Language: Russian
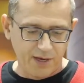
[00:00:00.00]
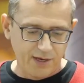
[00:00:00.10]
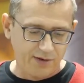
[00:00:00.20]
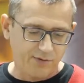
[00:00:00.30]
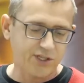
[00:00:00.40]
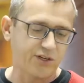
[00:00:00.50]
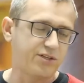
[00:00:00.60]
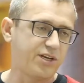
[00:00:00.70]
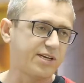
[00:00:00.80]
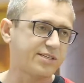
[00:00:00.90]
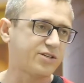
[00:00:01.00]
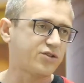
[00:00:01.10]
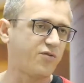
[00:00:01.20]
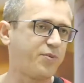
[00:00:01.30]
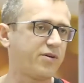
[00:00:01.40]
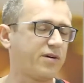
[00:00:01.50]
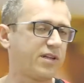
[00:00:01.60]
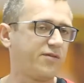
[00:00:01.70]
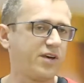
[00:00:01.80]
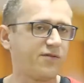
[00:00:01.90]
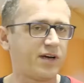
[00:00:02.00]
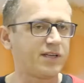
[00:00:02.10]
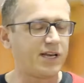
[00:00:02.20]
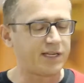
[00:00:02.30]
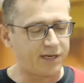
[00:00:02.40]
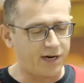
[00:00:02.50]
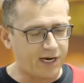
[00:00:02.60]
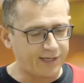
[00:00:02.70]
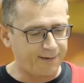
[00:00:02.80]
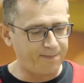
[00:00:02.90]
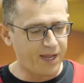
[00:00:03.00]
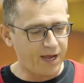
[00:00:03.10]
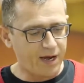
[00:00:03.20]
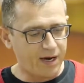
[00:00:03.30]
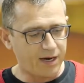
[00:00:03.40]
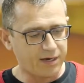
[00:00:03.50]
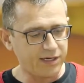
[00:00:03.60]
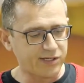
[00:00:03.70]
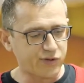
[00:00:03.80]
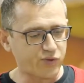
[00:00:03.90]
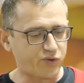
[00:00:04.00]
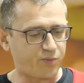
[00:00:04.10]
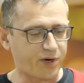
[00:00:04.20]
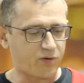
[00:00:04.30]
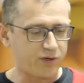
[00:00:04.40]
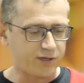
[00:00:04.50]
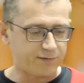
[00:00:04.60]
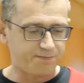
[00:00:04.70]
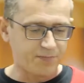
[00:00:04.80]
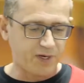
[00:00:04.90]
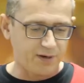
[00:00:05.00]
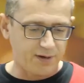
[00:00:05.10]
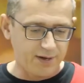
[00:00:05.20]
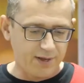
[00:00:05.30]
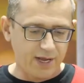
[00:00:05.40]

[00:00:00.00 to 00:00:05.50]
И вот что интересно, что в первой главе Евангелия от Иоанна э, к Иисусу приходит э,